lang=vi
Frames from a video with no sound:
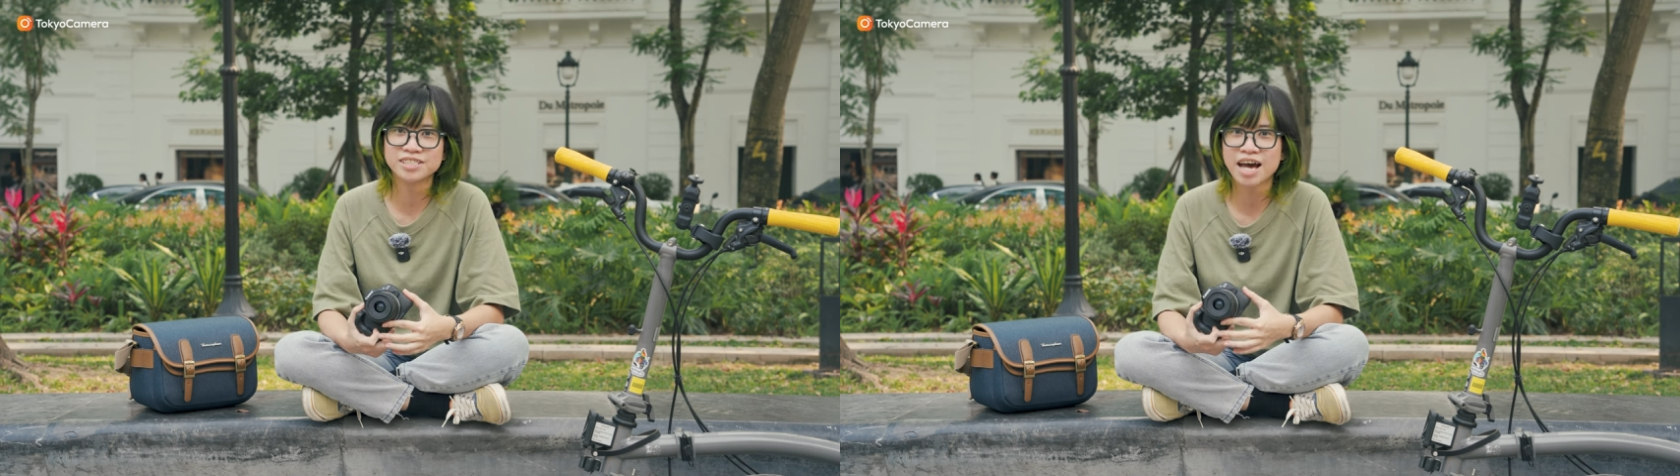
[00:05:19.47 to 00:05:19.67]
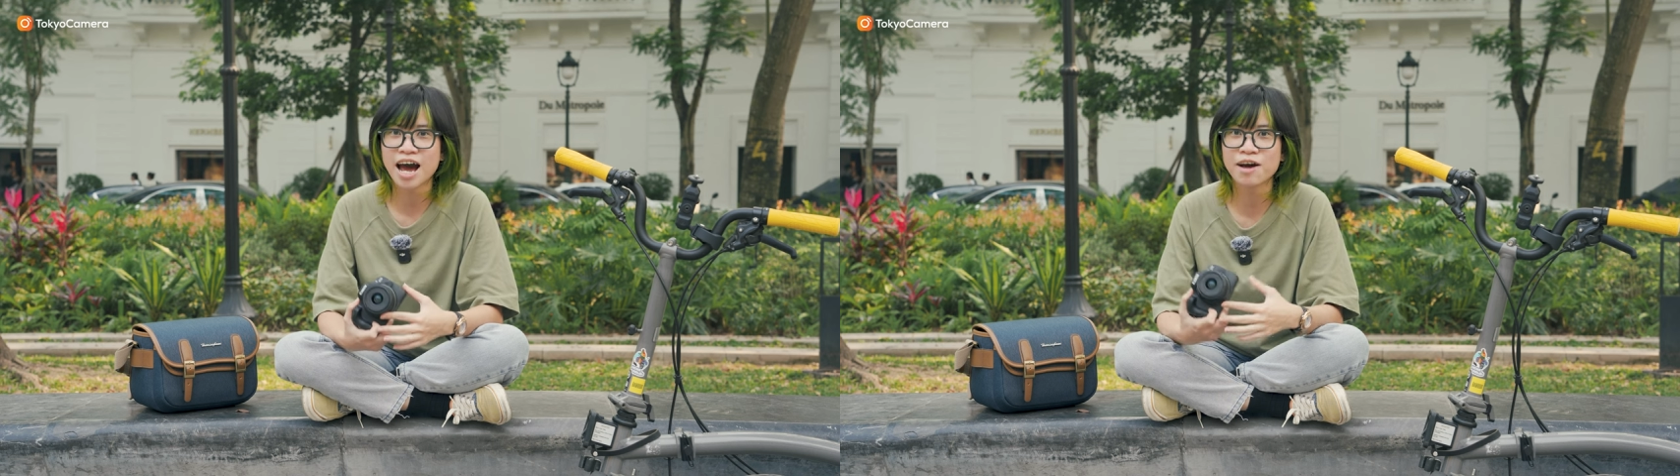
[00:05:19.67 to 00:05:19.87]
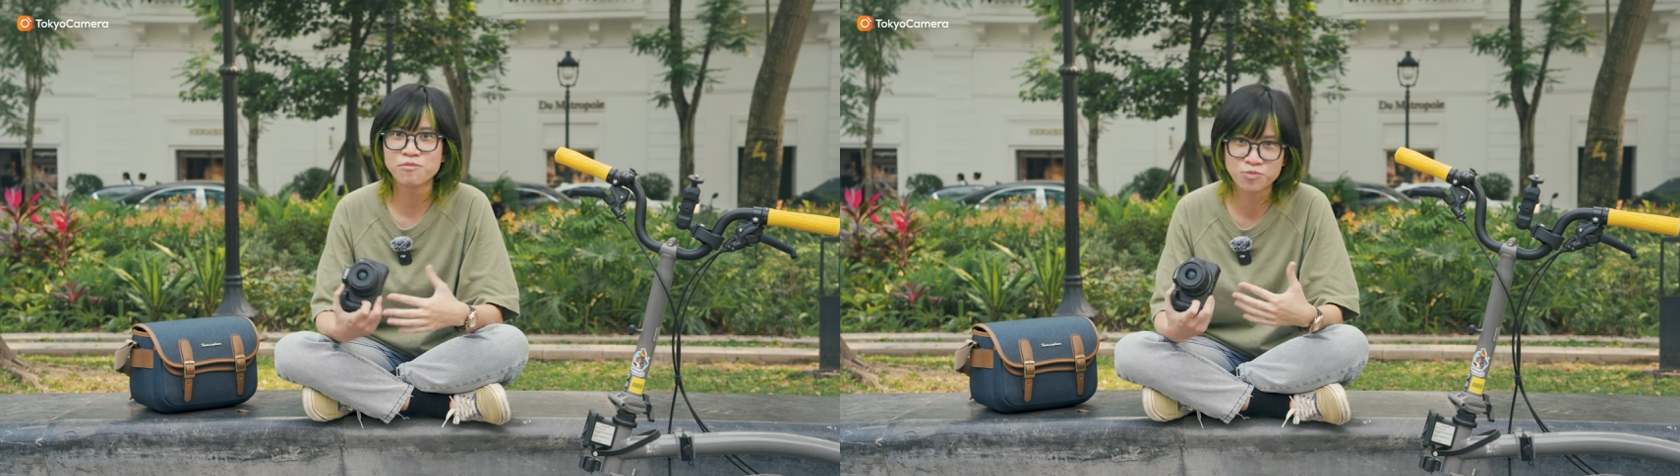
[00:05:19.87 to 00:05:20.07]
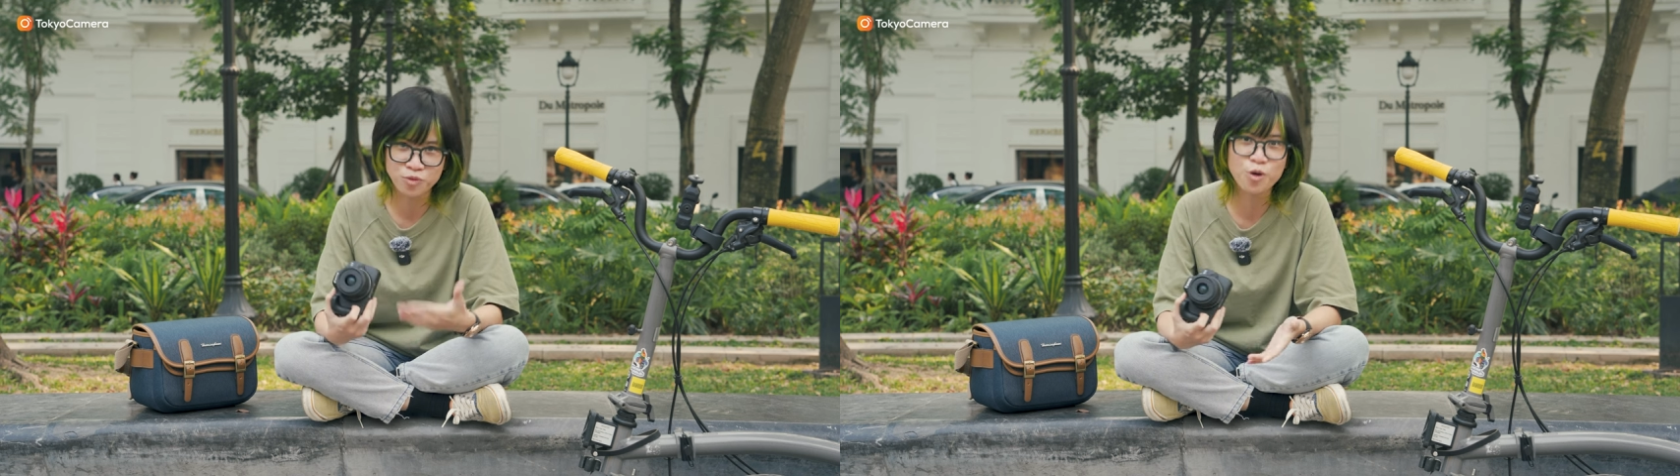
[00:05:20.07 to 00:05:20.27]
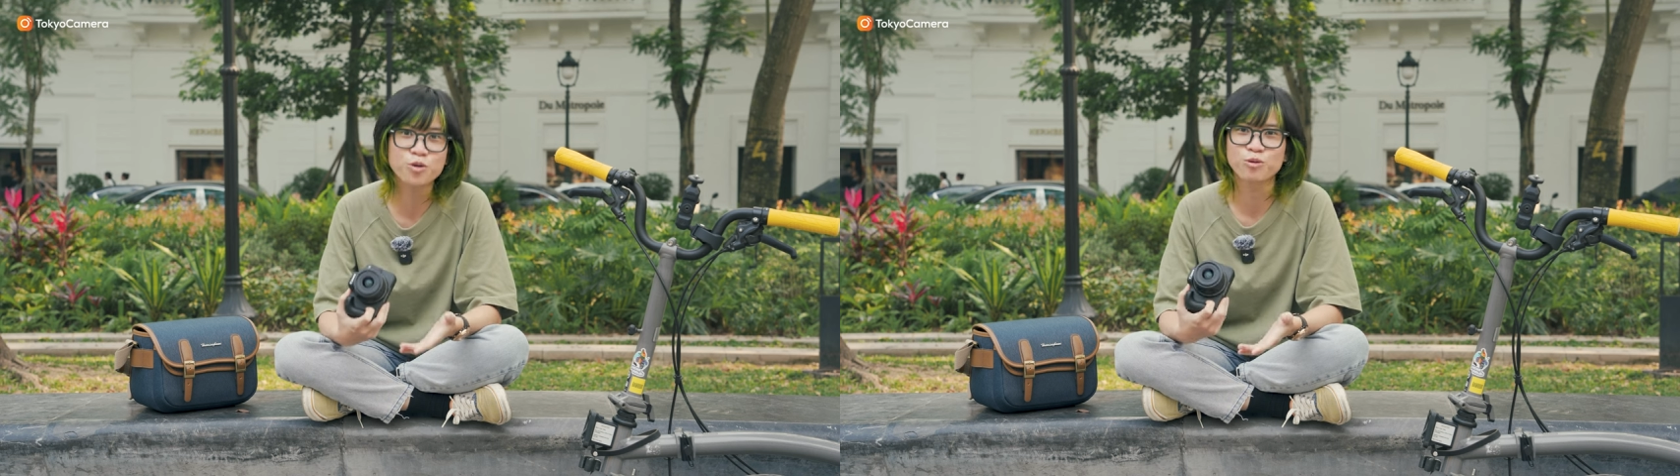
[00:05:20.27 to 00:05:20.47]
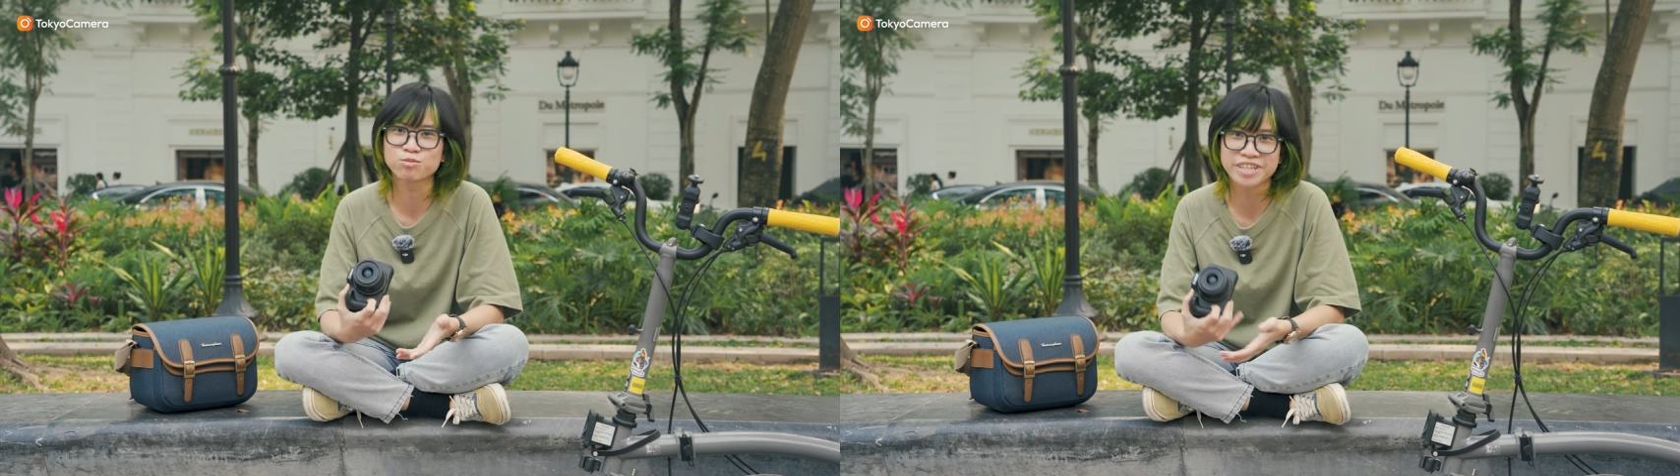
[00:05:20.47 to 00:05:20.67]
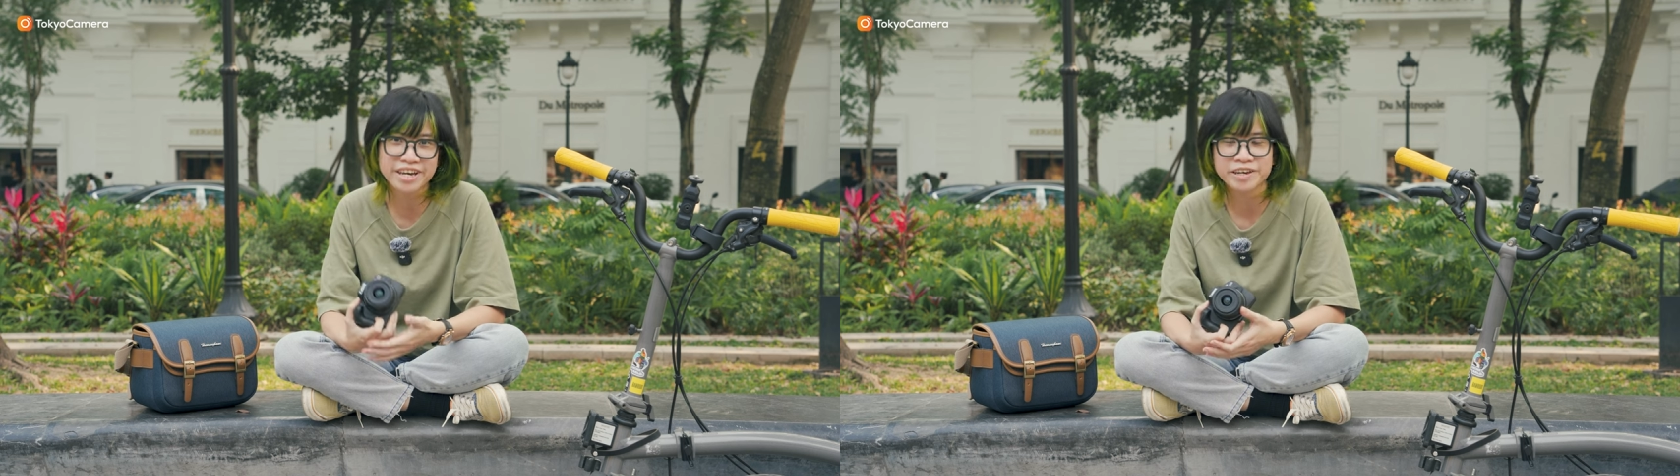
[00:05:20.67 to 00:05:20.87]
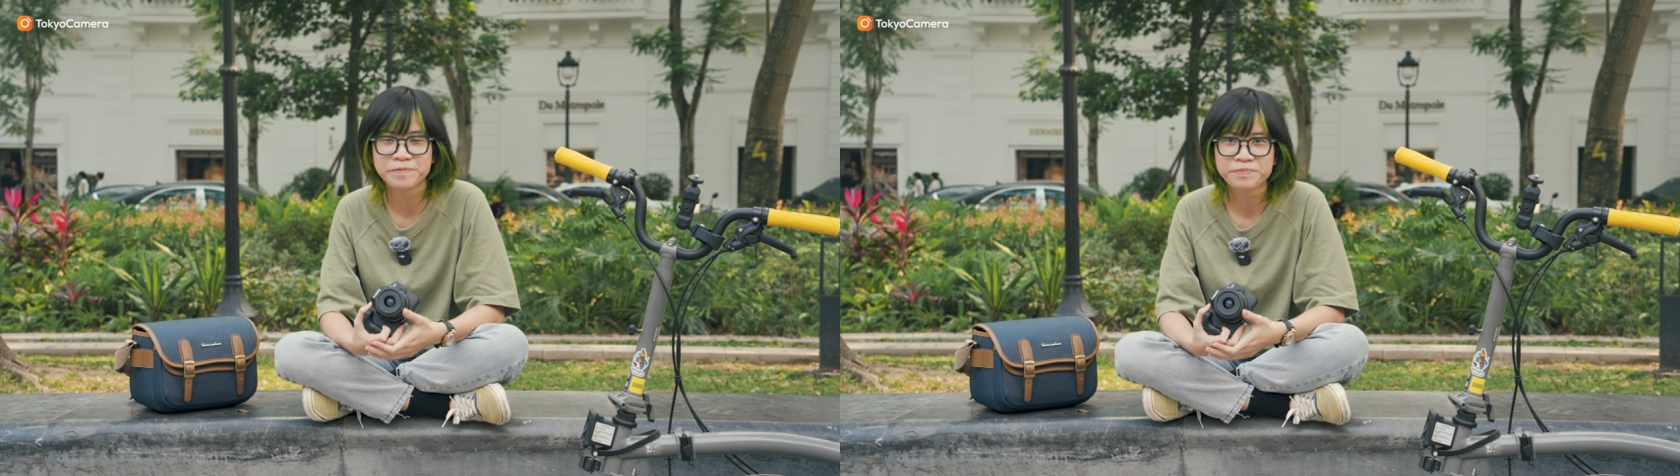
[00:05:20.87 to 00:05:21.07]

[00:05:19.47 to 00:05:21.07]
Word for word: giá vô cùng rẻ